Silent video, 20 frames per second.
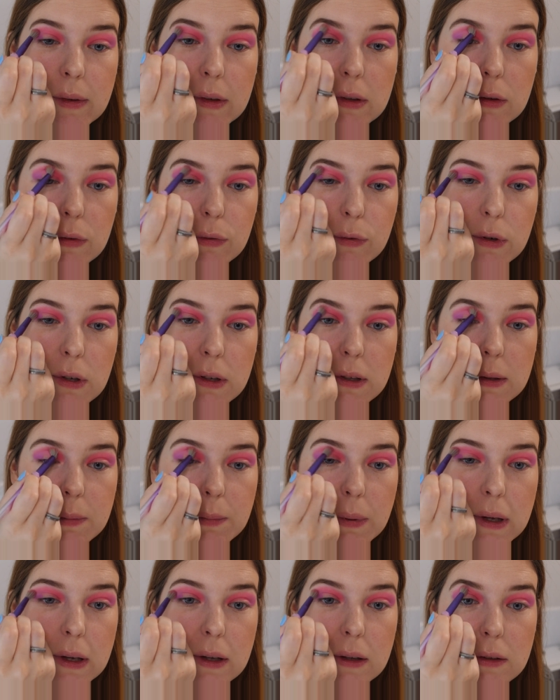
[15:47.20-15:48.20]
habe das Gefühl, das
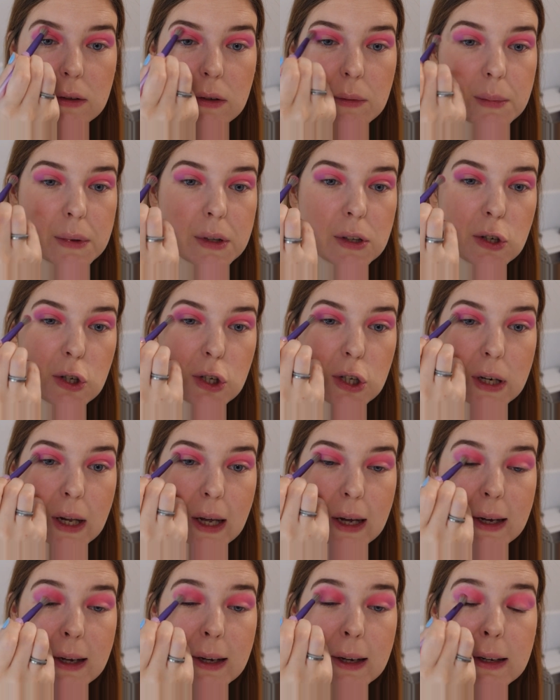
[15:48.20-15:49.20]
Pink ist noch ein bisschen
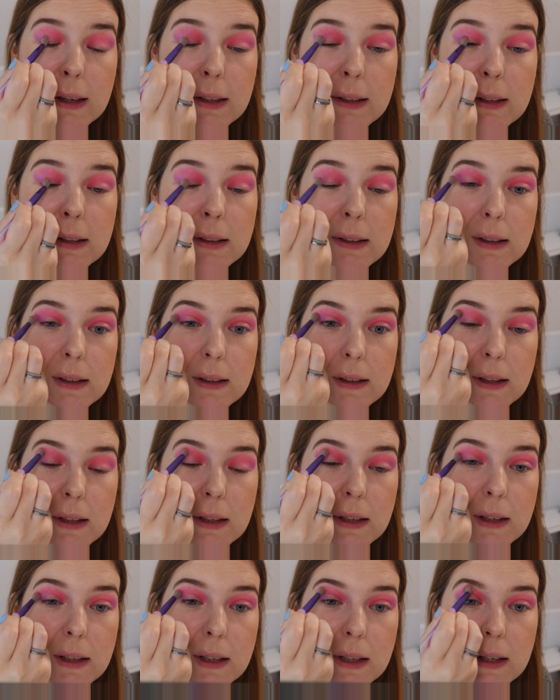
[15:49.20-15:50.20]
stärker halt als das
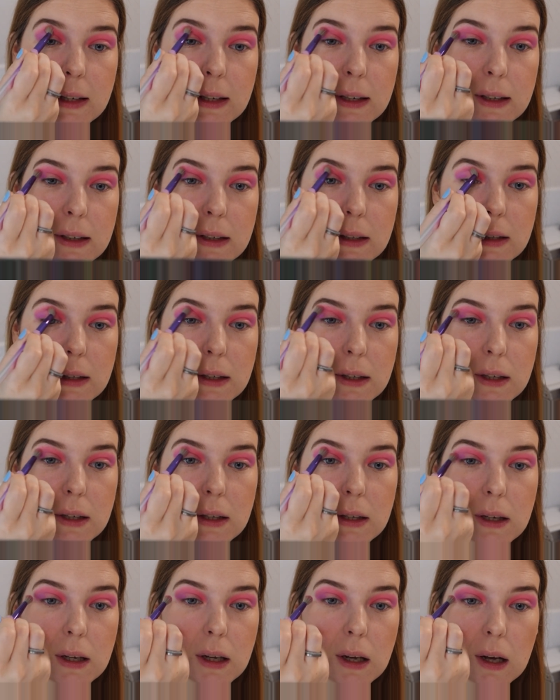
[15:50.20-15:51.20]
Lila.
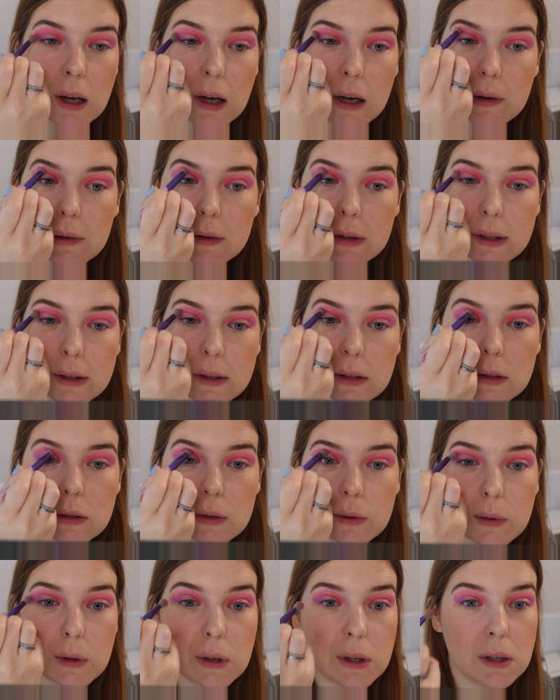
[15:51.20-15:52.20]
Aber das ist
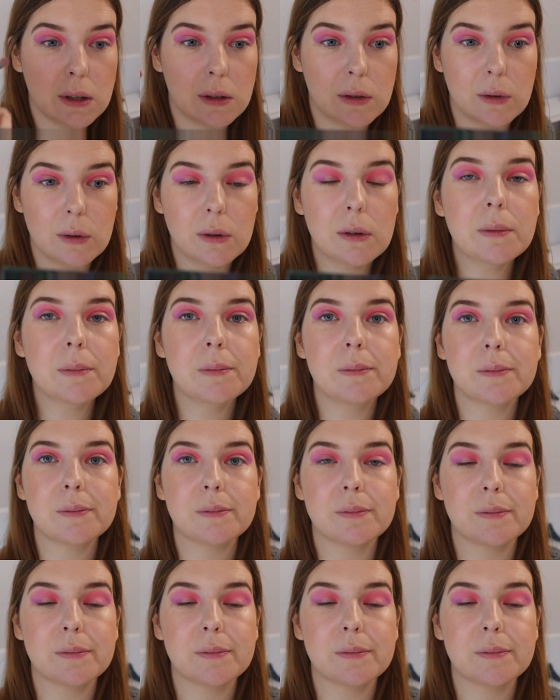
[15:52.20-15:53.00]
okay so.